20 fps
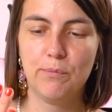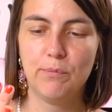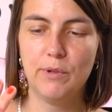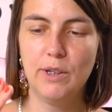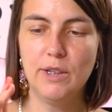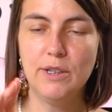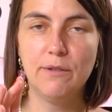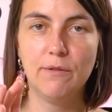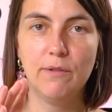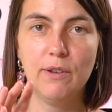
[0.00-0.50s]

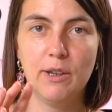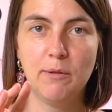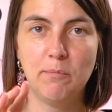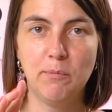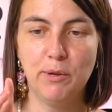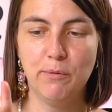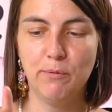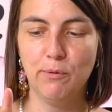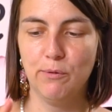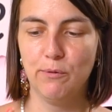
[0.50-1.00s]

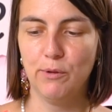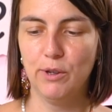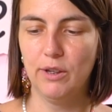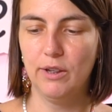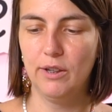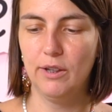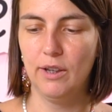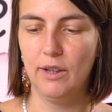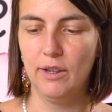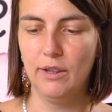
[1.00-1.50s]
Надеваем его вот
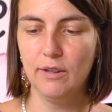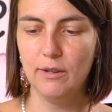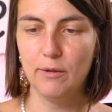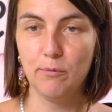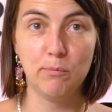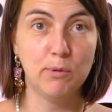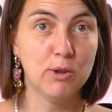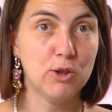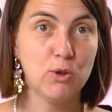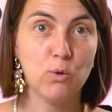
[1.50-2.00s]
так.
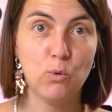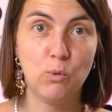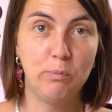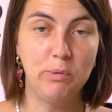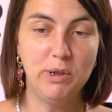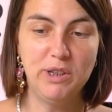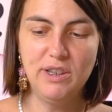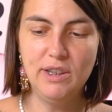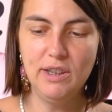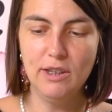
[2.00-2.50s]
Мы же
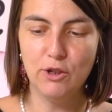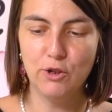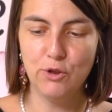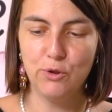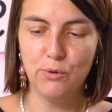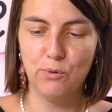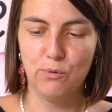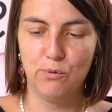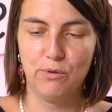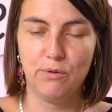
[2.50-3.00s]
убедились,
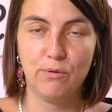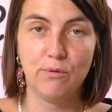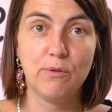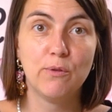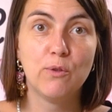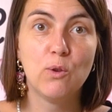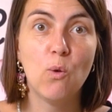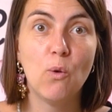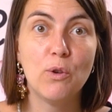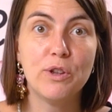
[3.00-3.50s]
что он
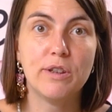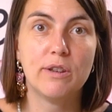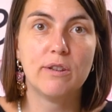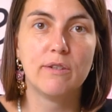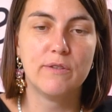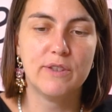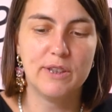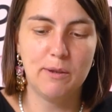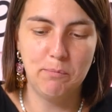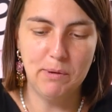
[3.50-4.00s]
входит
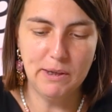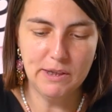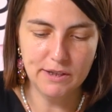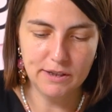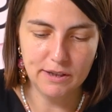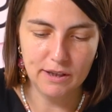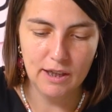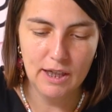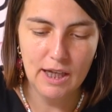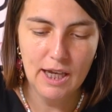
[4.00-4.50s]
в
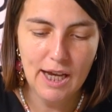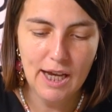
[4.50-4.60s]
запястье.